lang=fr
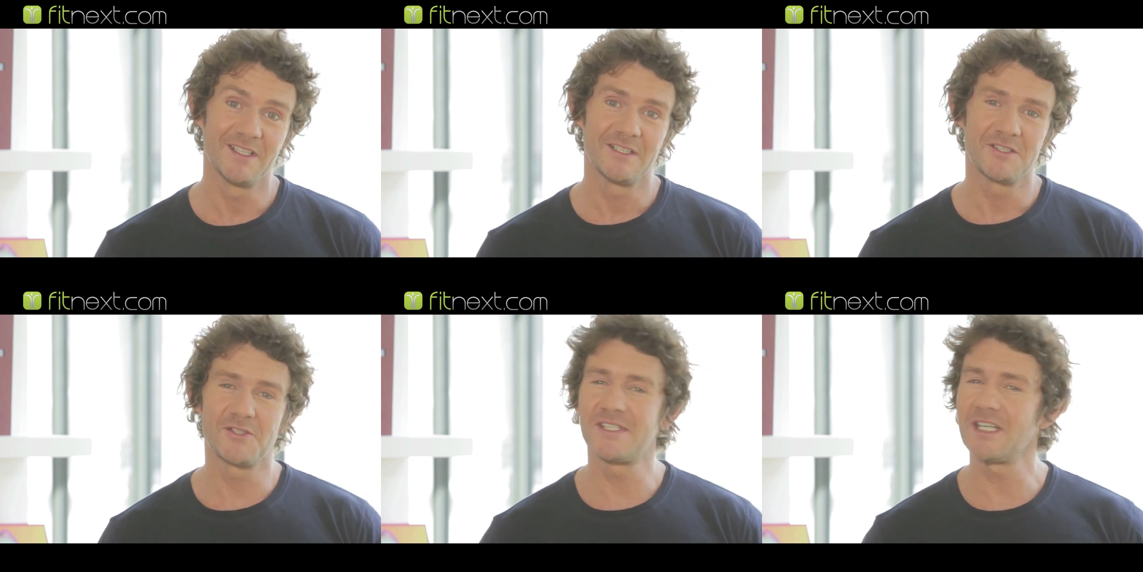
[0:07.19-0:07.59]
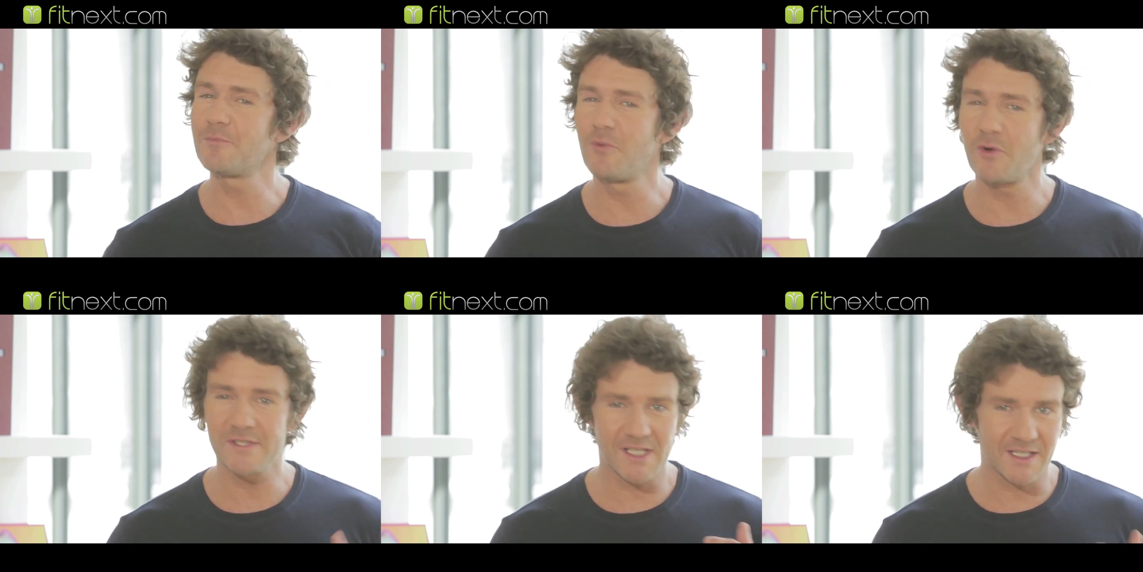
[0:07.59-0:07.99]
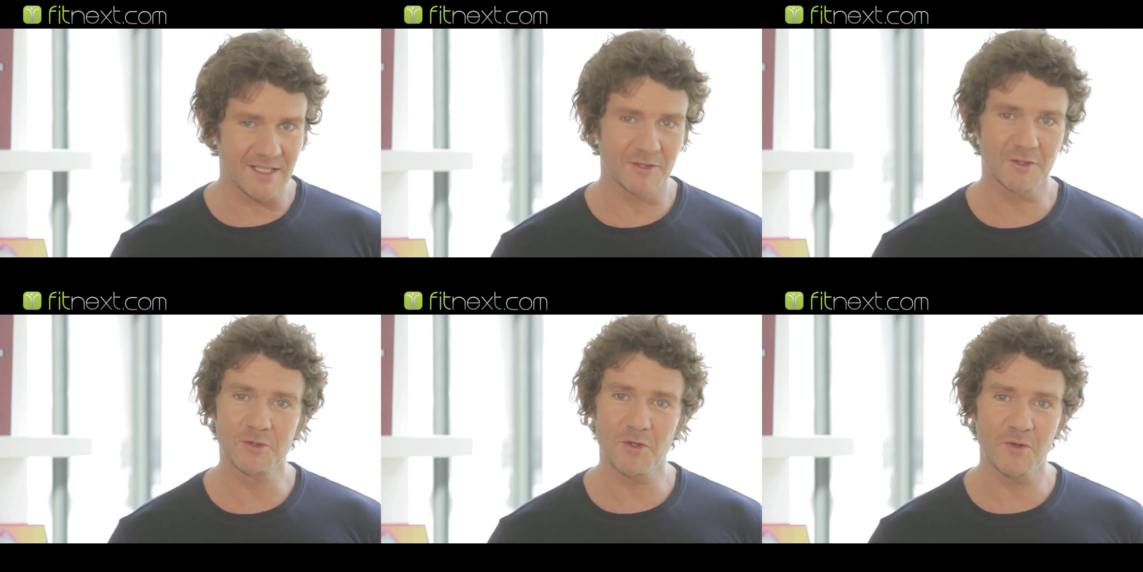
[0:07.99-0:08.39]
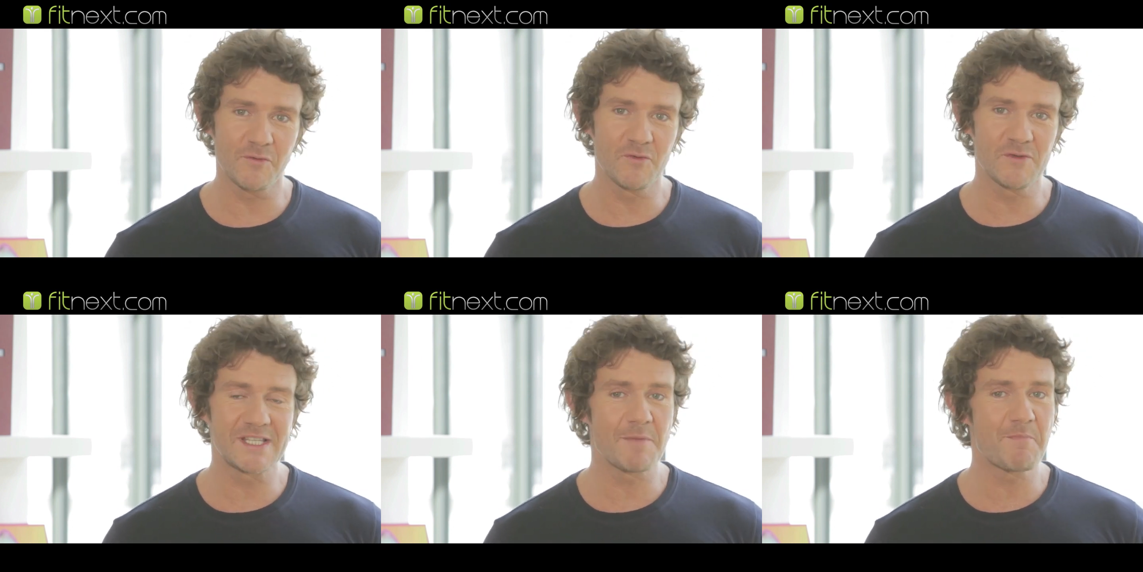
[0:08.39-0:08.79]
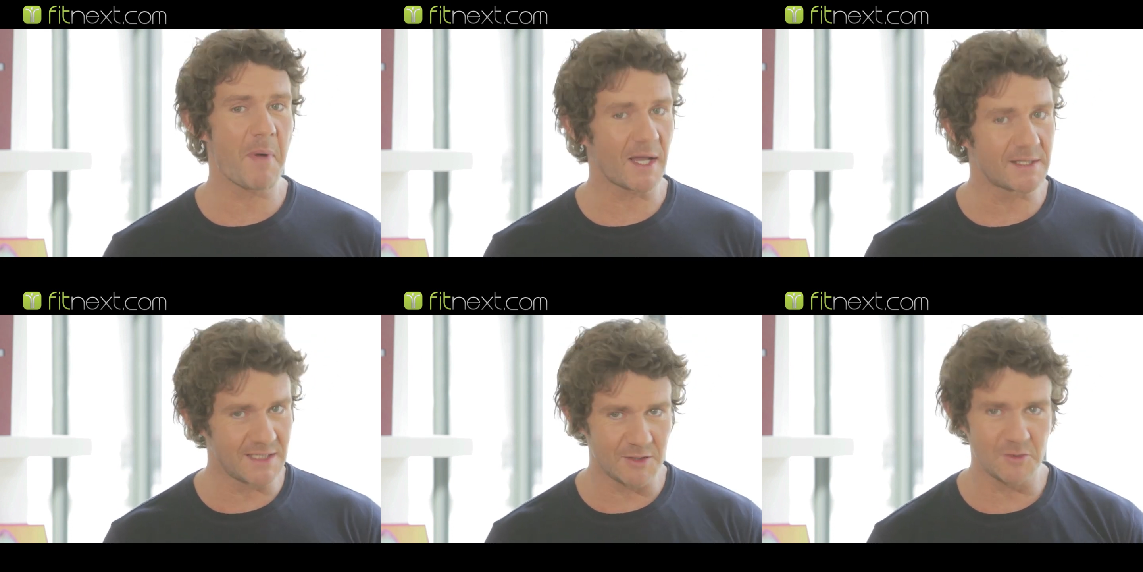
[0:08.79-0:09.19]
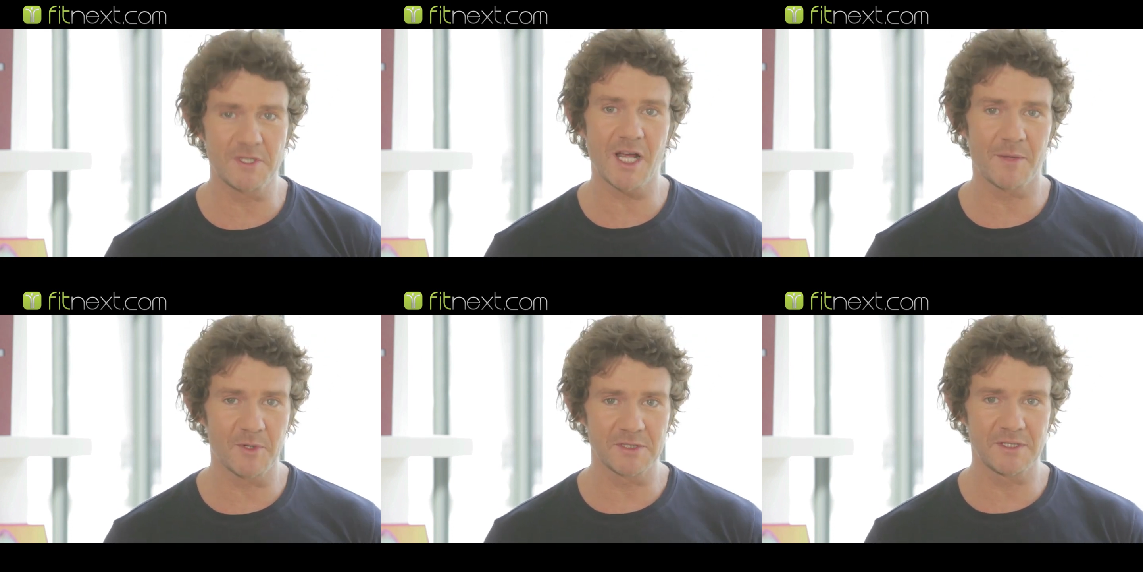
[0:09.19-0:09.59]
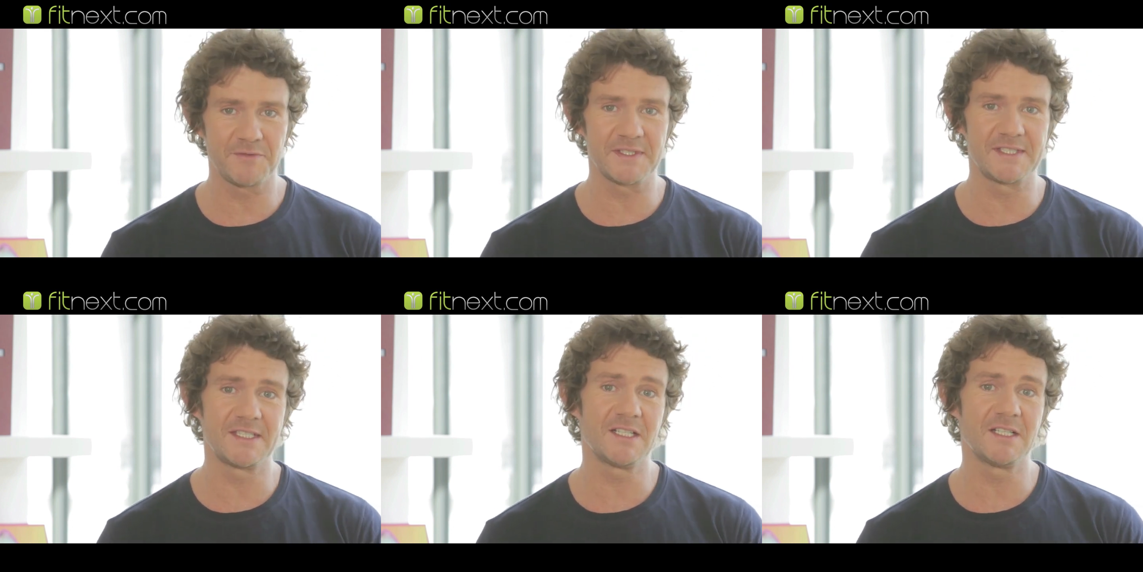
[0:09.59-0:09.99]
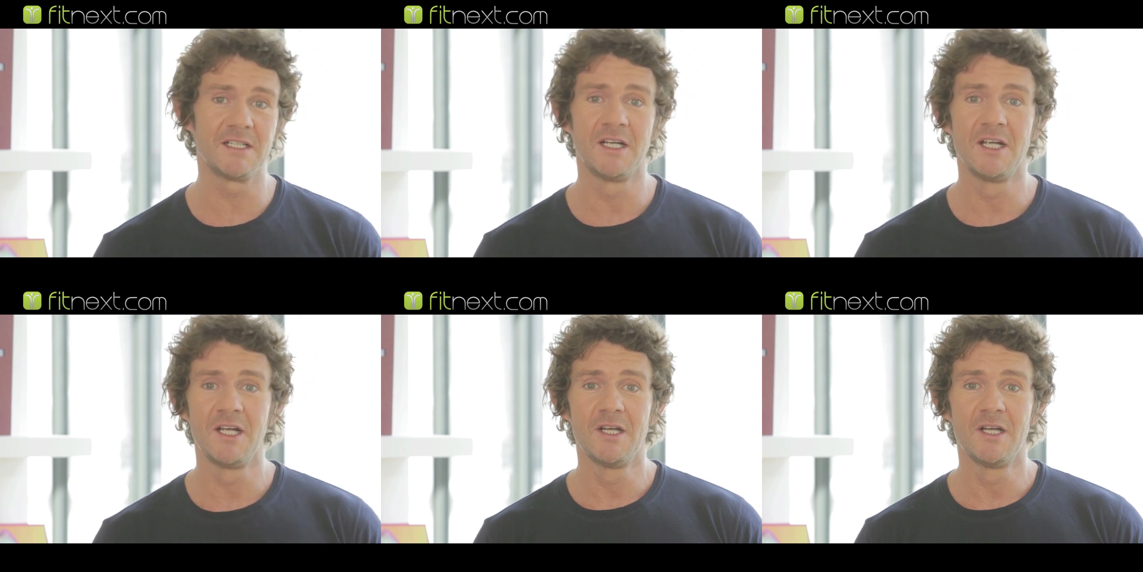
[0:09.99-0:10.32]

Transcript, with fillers: Je sais que pour certains d'entre vous, c'est particulièrement difficile.